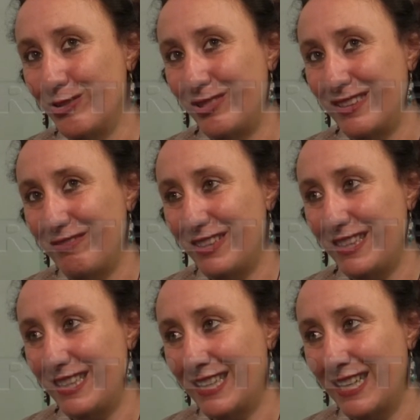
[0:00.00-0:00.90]
giusta,
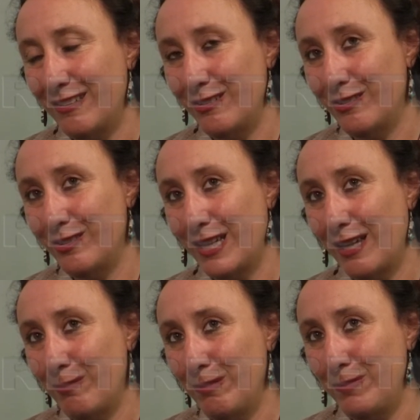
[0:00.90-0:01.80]
infatti ringrazio
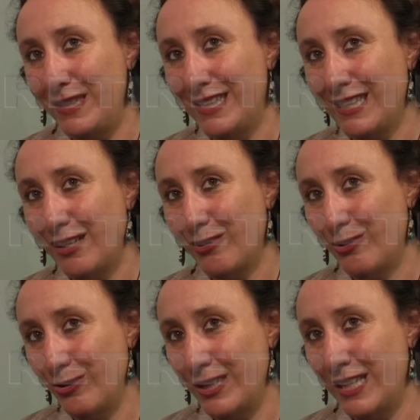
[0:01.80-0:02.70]
Carmen Pignataro
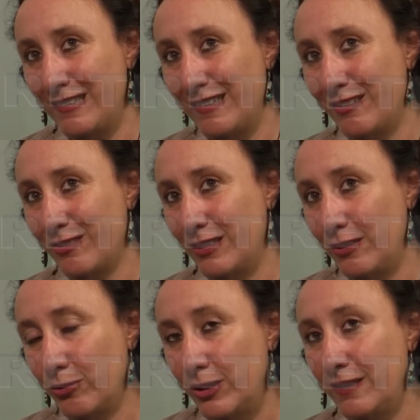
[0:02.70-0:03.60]
con l'organizzazione dei
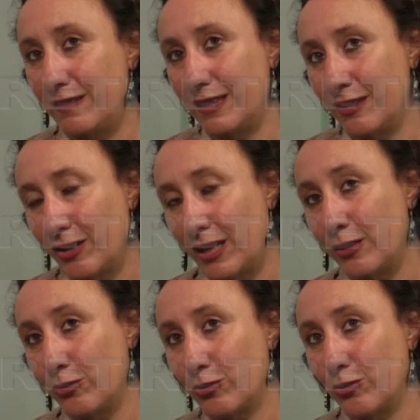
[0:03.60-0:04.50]
solisti che già
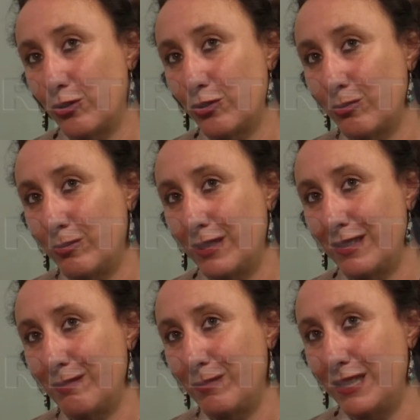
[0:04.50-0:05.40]
l'anno scorso
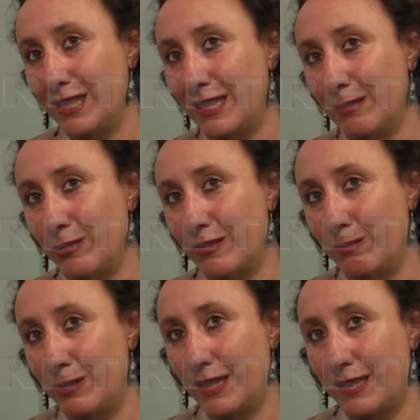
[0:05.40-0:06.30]
mi, mi, diede la
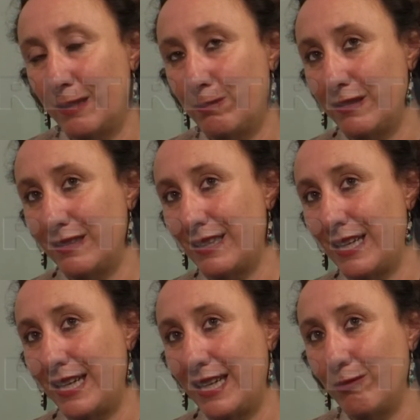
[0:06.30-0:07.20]
possibilità di
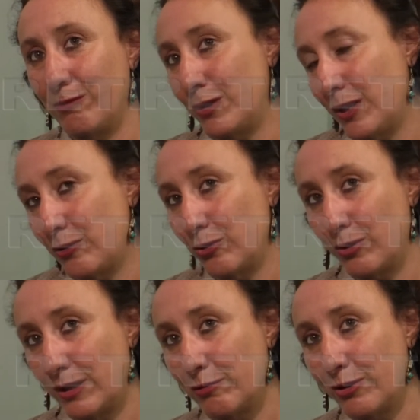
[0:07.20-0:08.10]
rappresentare un mio testo
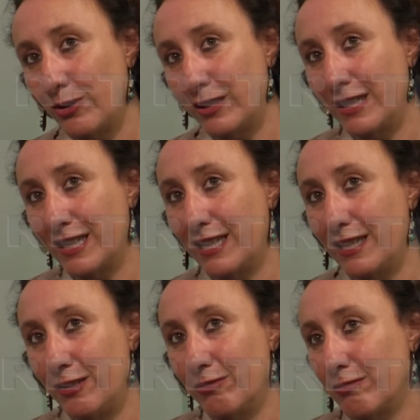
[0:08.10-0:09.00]
su Anna Freud, anche
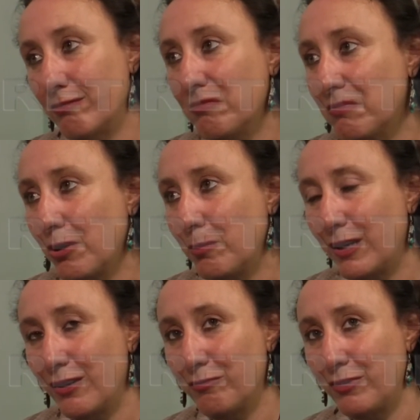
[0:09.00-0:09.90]
lì
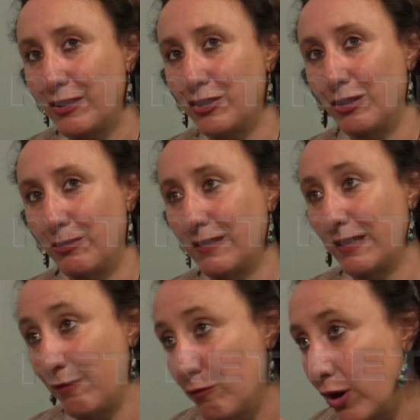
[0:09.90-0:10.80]
un'opera non facile,
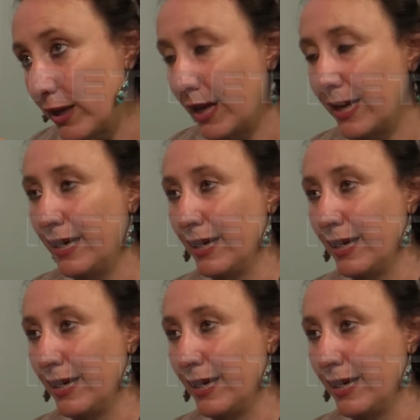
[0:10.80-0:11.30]
questa se vuoi è